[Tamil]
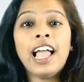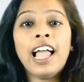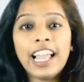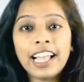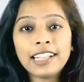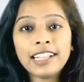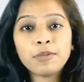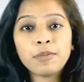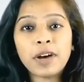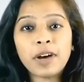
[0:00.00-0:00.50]

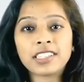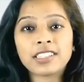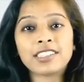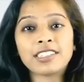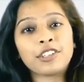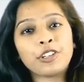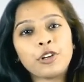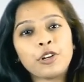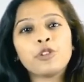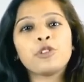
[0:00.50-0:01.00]
ஹெல்த்
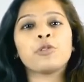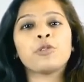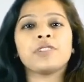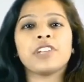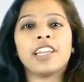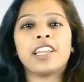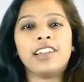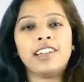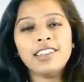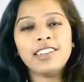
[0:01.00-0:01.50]
பாஸ்கெட் யூடியூப்
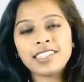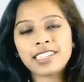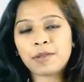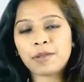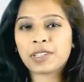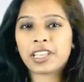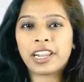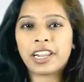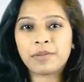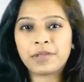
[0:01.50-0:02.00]
சேனலை
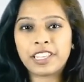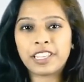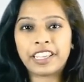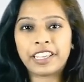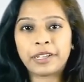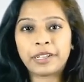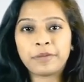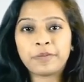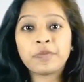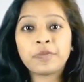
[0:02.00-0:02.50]
சப்ஸ்கிரைப்
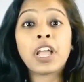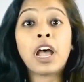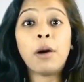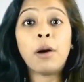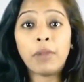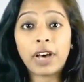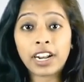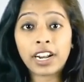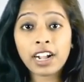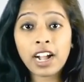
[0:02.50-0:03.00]
செய்யுங்க
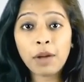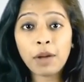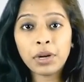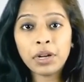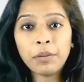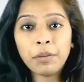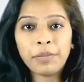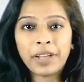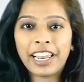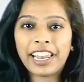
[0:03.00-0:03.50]
மறக்காம
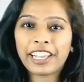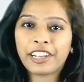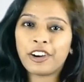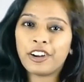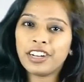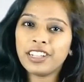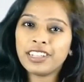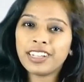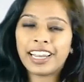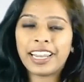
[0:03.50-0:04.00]
பெல்
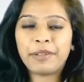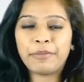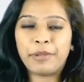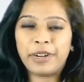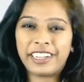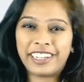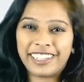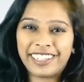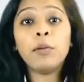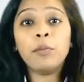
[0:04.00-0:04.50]
ஐக்கானை கிளிக்
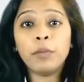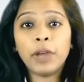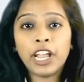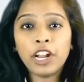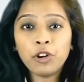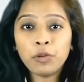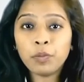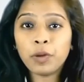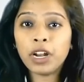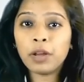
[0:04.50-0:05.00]
பண்ணுங்க
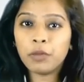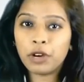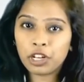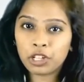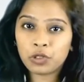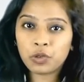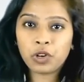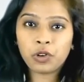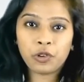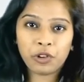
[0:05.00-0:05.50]
மேலும் பல
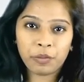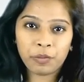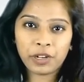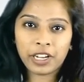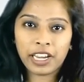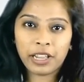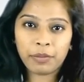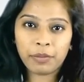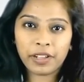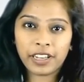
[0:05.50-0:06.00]
மருத்துவ
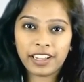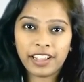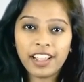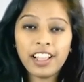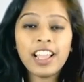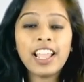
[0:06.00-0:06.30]
குறிப்புகளை பெற